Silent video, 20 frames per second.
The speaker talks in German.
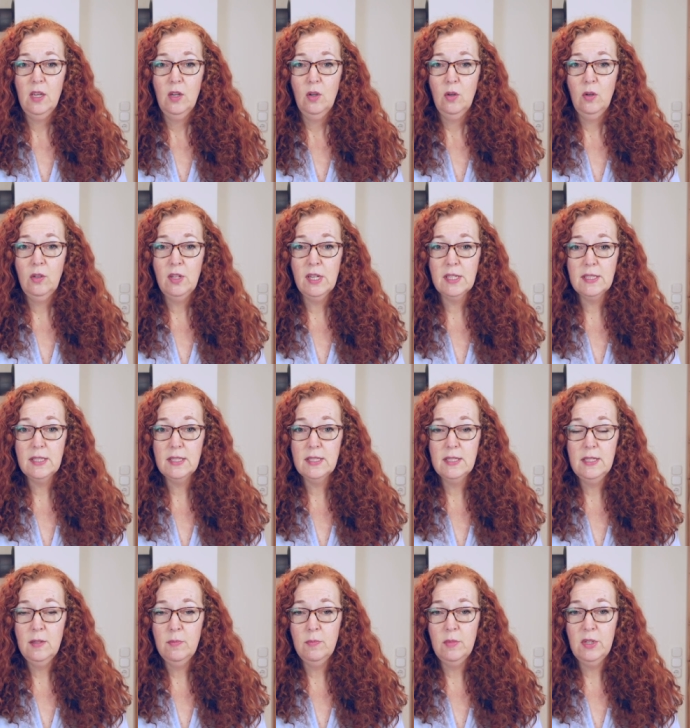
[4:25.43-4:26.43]
Und das ist
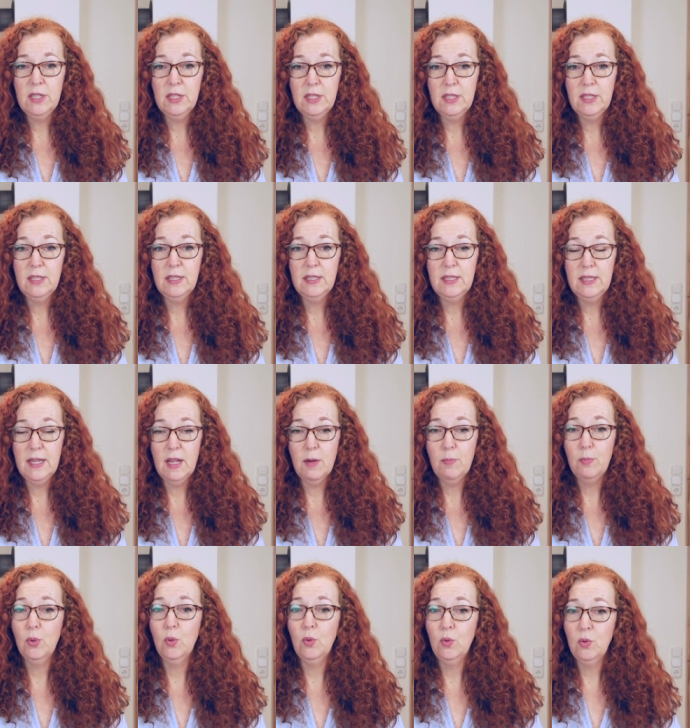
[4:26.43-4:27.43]
nämlich der
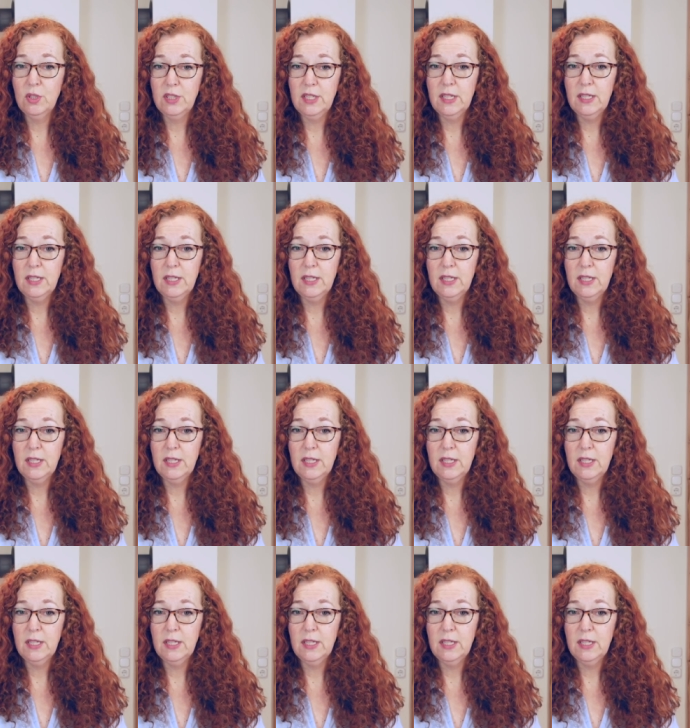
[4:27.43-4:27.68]
Punkt,